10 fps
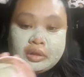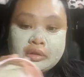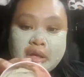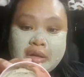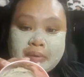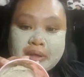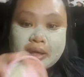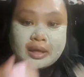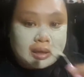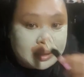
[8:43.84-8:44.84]
Ang dami pa
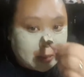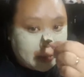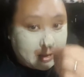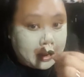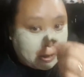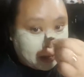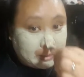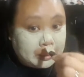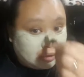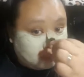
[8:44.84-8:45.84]
niya.
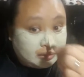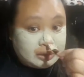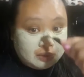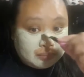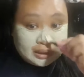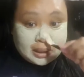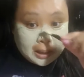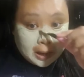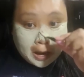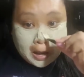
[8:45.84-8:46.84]
Sobrang dami pa niya.